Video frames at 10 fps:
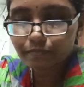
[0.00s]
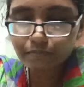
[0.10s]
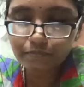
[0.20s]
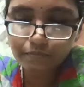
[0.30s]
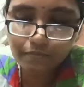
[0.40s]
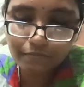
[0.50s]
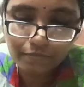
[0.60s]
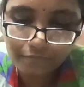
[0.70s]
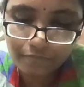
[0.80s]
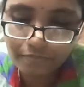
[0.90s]
మా ఊర్లో
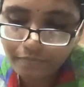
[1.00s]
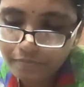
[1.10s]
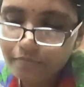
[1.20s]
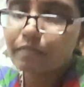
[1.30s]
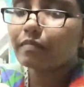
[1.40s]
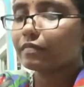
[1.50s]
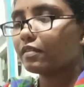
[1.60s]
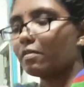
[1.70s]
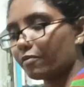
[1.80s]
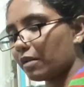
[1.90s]
జరిగింది
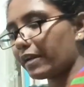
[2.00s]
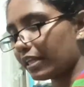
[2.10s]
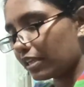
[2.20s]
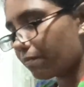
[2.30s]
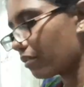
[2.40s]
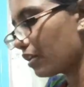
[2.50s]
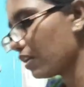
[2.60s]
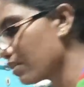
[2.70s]
అందువల్ల తనకి